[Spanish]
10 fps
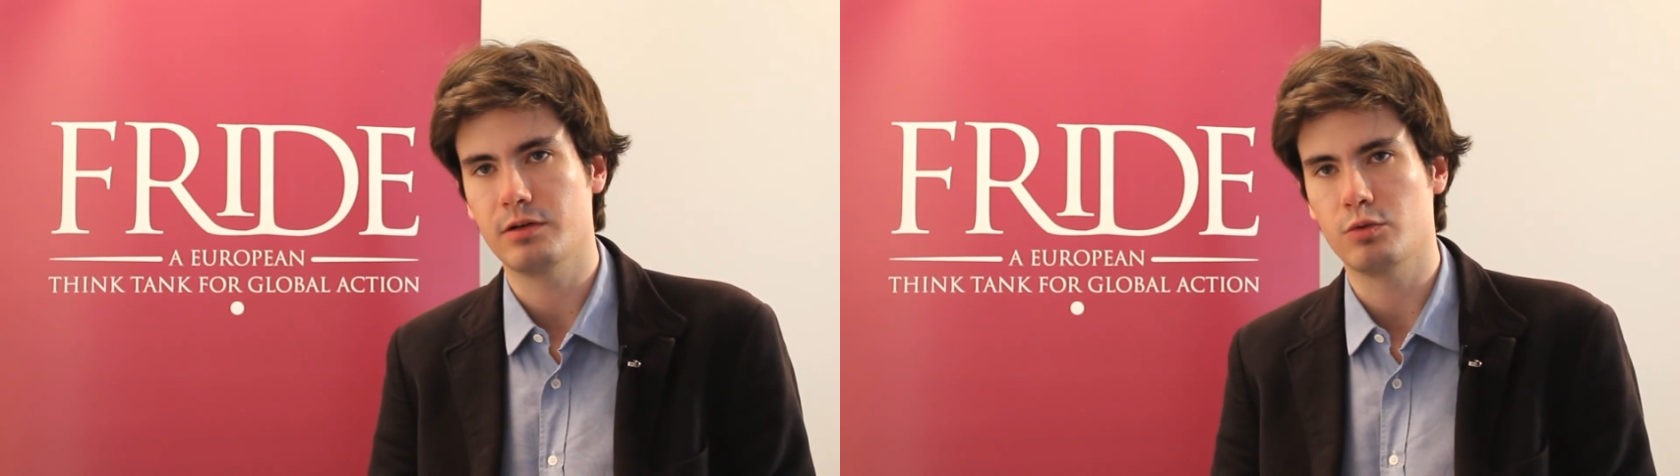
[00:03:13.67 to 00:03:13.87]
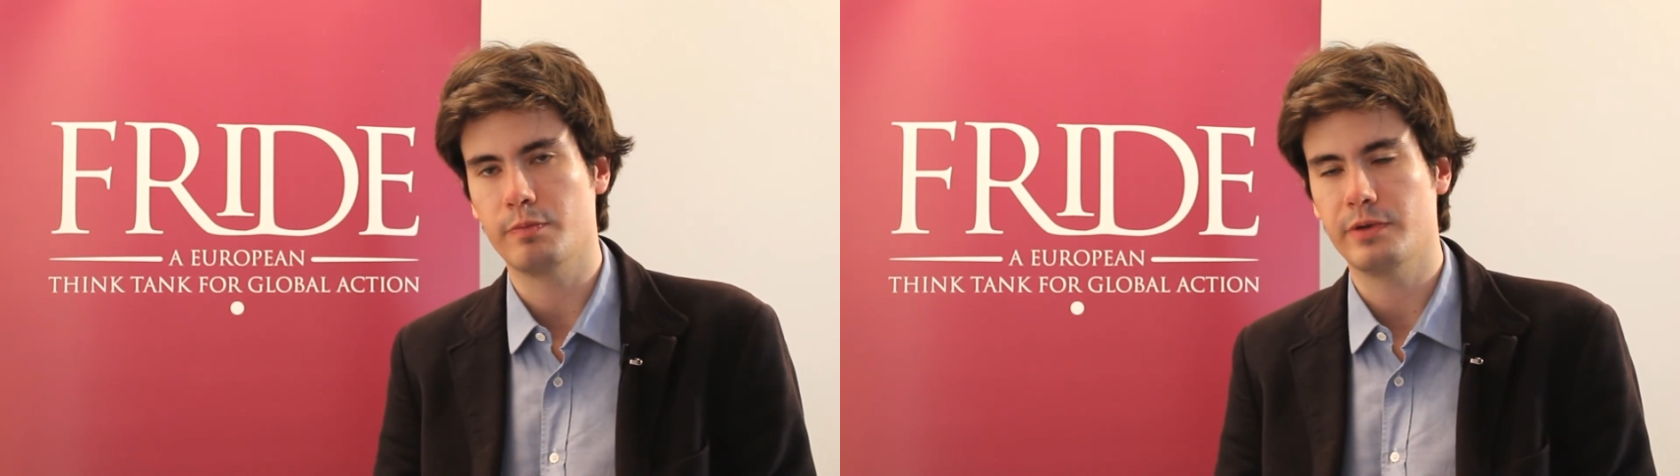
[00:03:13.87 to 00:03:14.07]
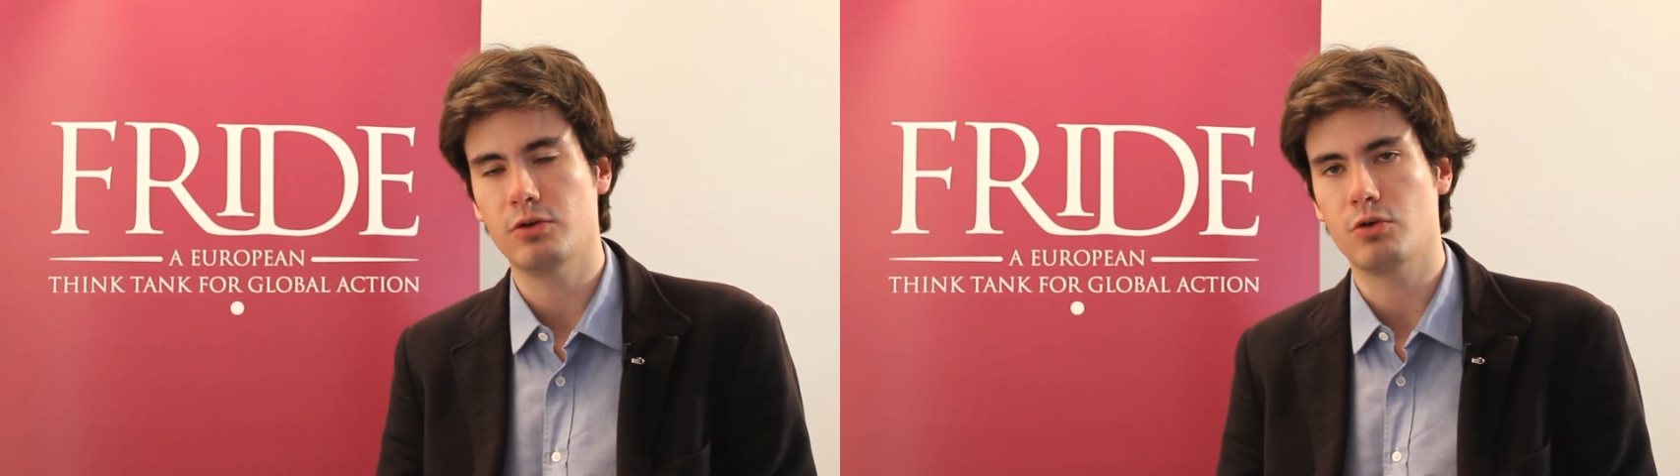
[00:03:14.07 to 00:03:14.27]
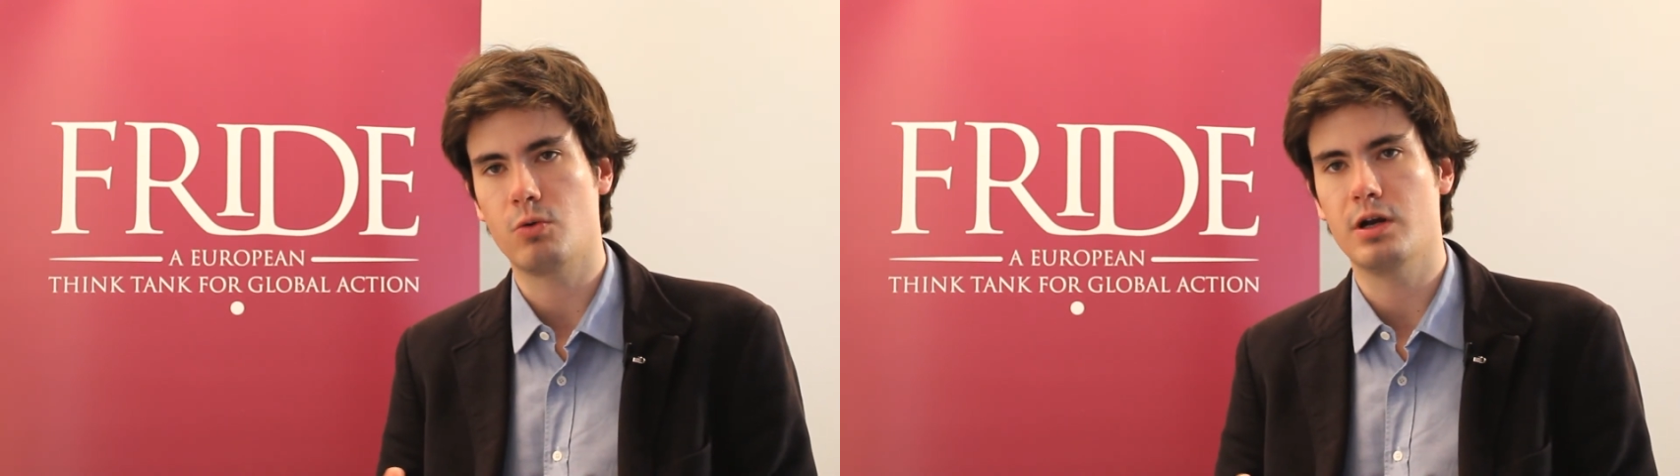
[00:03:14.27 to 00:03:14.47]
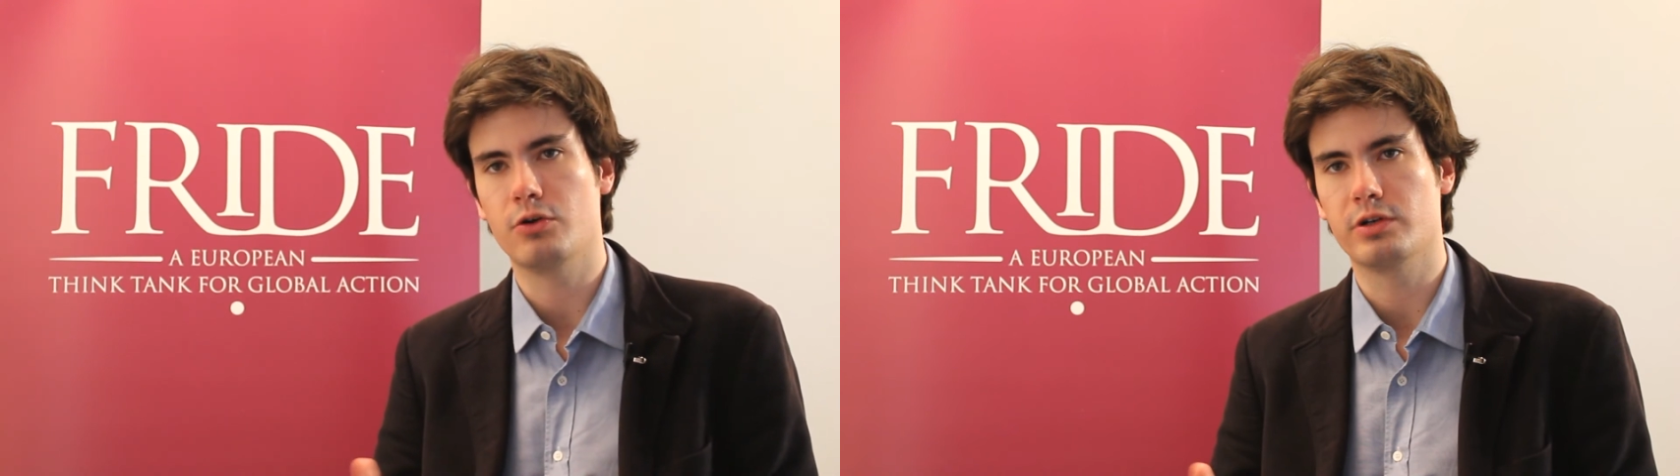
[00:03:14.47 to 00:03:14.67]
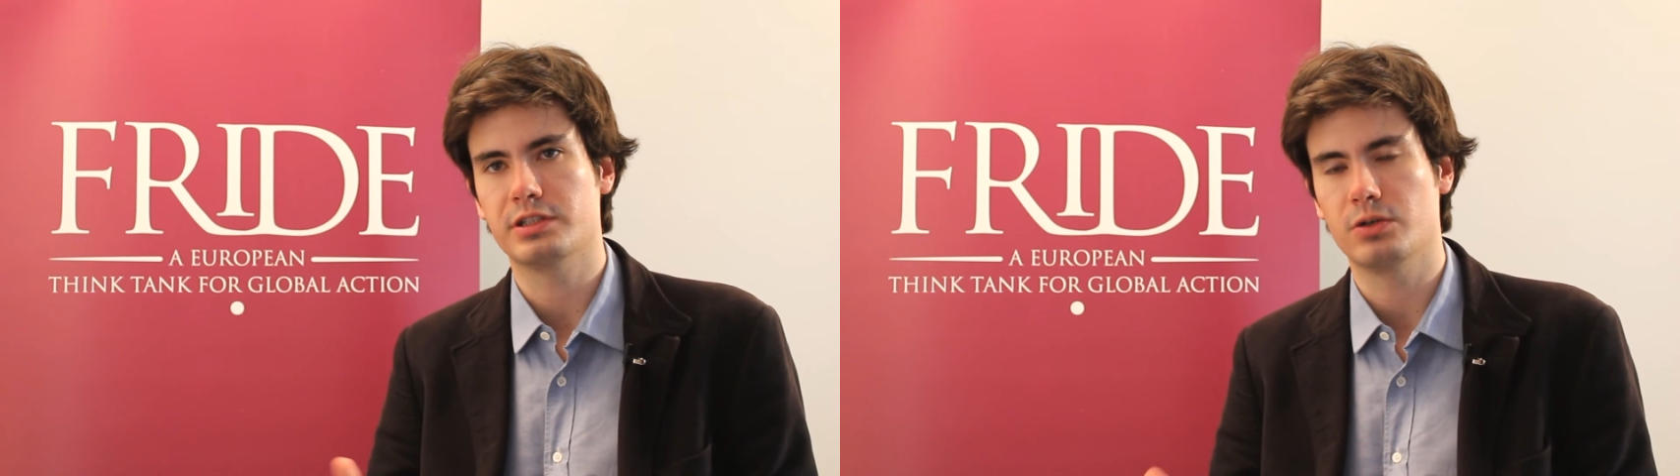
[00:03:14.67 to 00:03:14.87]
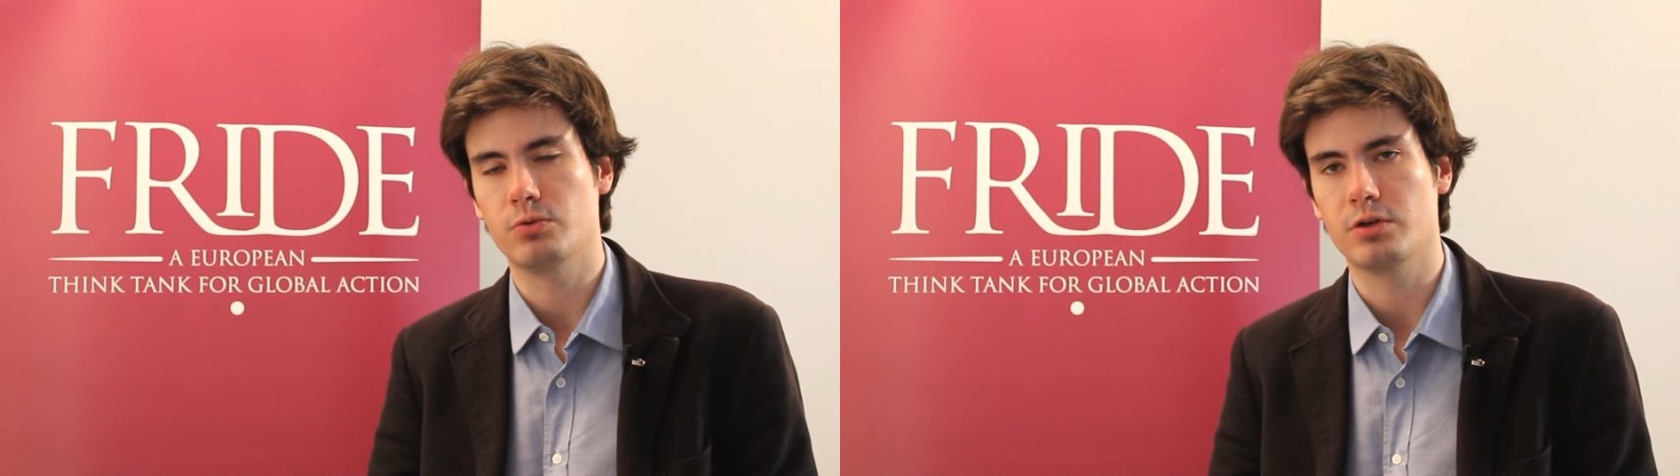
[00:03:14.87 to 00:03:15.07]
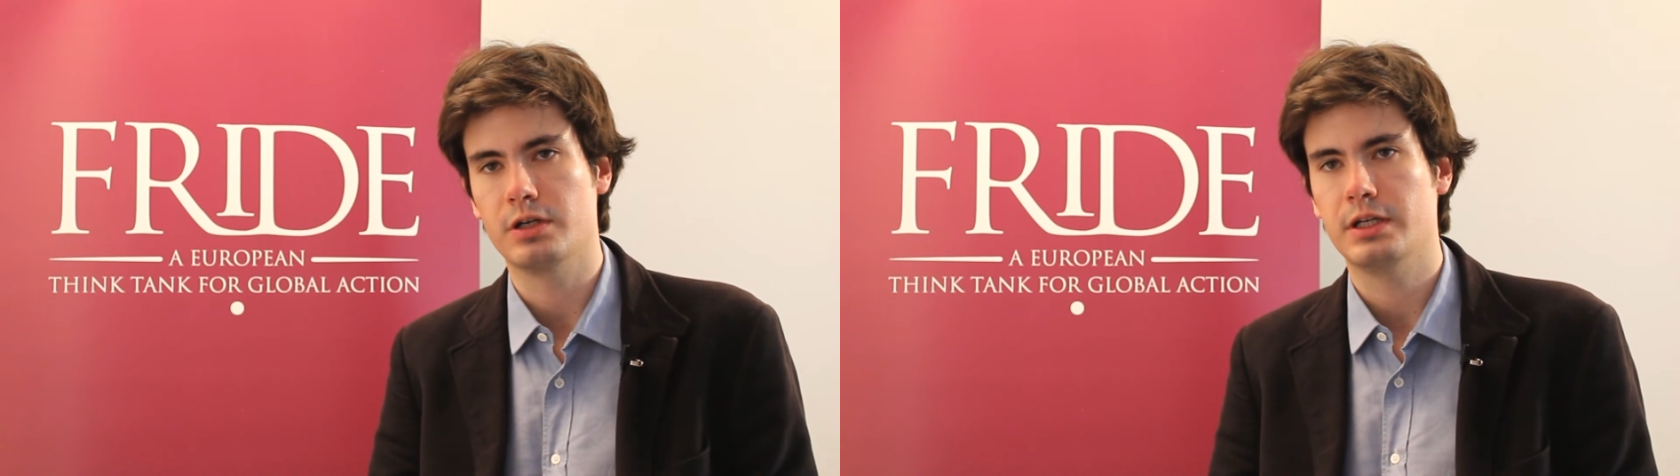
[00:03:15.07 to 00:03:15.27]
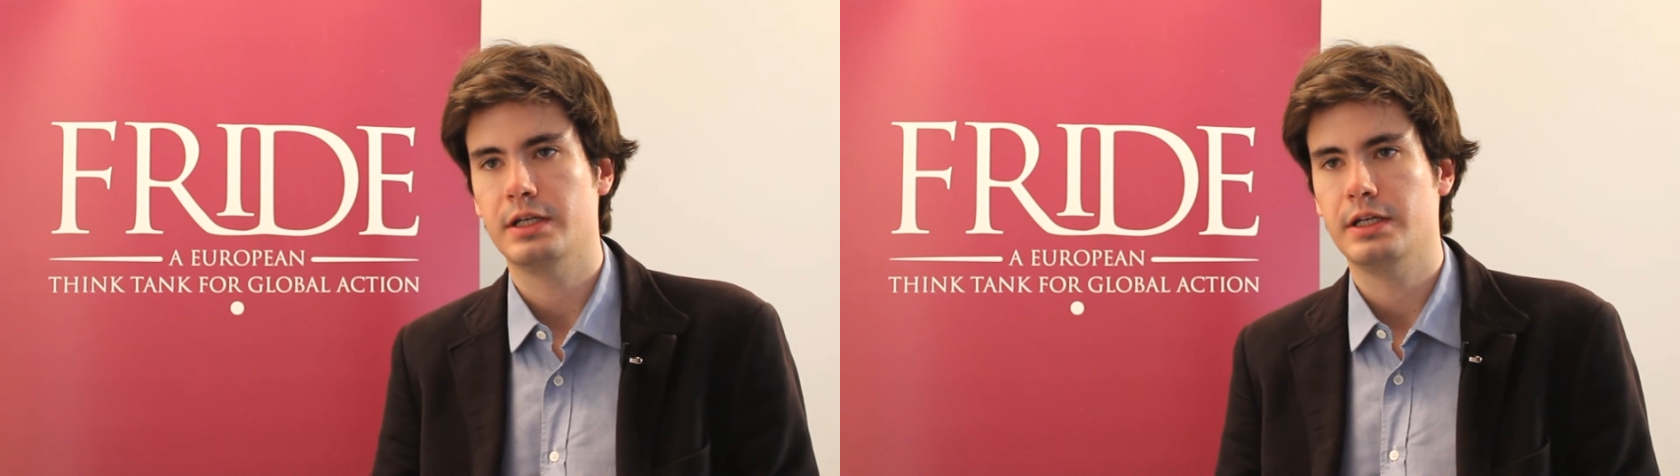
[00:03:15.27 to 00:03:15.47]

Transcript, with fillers: europeo, lo cual no es seguro.